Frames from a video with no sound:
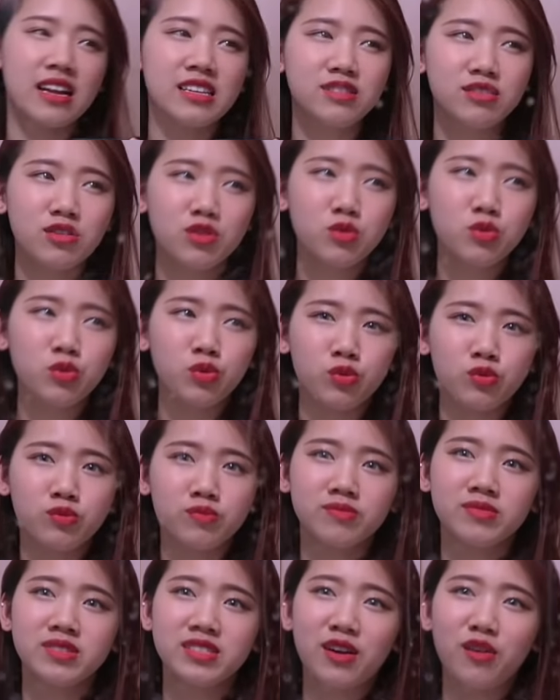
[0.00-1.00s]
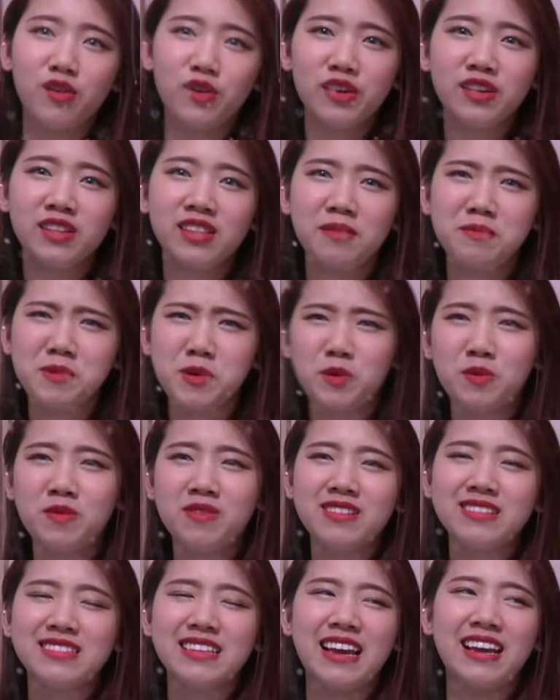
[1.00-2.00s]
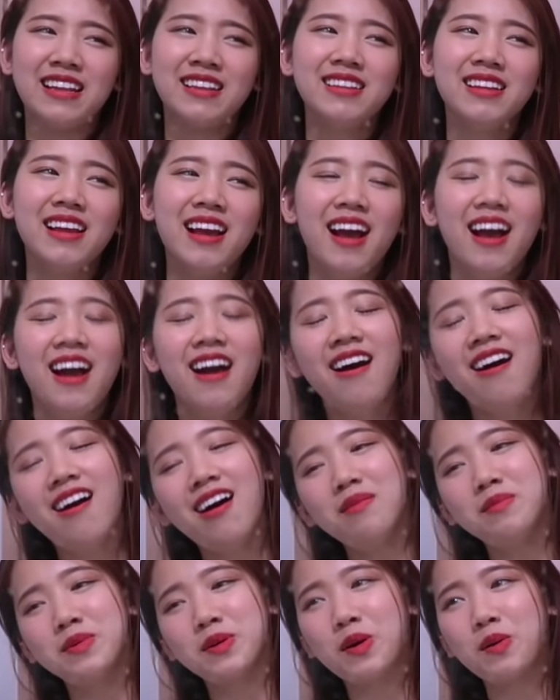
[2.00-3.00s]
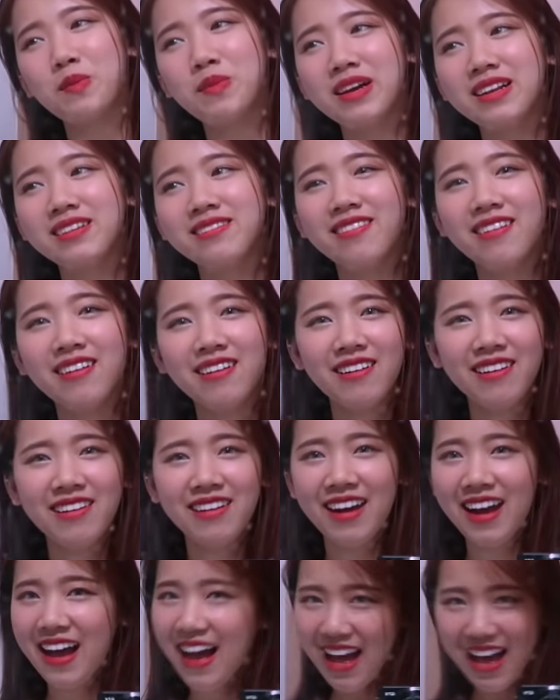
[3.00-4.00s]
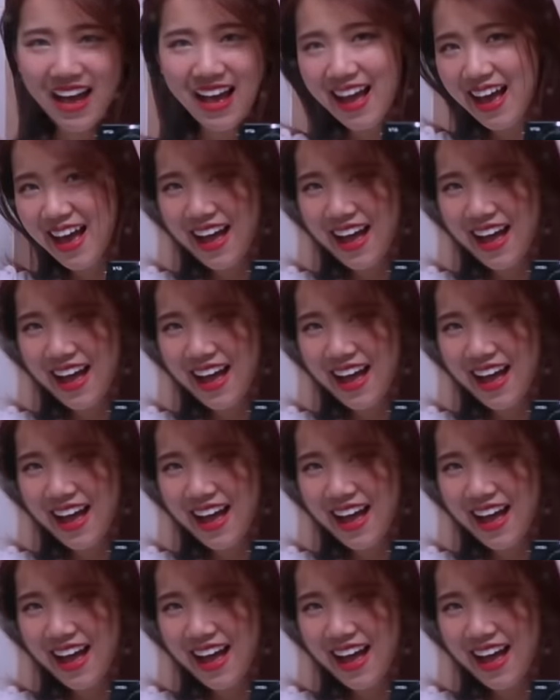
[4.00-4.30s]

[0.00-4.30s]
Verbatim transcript: là chưa đủ giỏi thế mình cũng hơi rén à, mình không biết nữa à.